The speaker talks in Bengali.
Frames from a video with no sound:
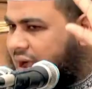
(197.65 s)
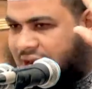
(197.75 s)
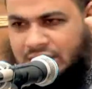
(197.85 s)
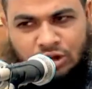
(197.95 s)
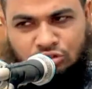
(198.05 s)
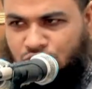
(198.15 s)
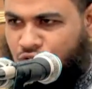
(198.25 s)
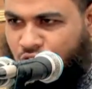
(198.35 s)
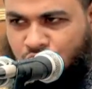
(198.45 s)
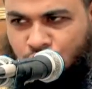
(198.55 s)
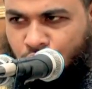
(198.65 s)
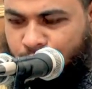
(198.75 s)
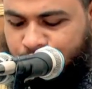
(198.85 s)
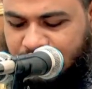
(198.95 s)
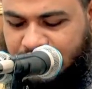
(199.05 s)
আর কারো জন্য নয় তো
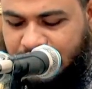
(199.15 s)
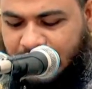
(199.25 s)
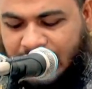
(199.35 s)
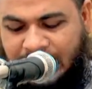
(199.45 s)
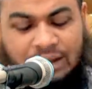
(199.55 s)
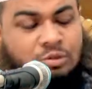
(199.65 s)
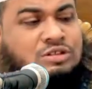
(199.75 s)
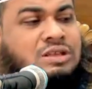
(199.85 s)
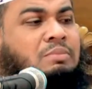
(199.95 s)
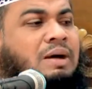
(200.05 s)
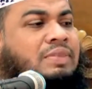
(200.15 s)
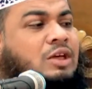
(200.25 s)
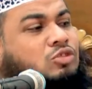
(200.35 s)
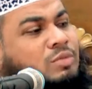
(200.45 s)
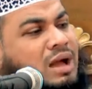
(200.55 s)
আল্লাহ বলছেন
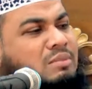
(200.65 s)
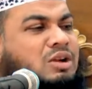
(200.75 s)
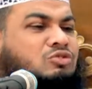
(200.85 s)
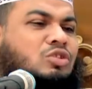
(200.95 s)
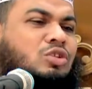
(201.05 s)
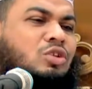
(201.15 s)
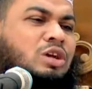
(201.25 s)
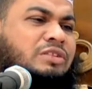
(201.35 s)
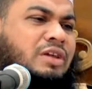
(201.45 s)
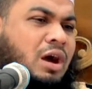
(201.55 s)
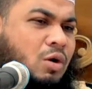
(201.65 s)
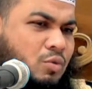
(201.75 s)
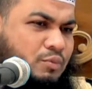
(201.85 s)
বান্দা তুমি আমার জন্য হয়ে যাও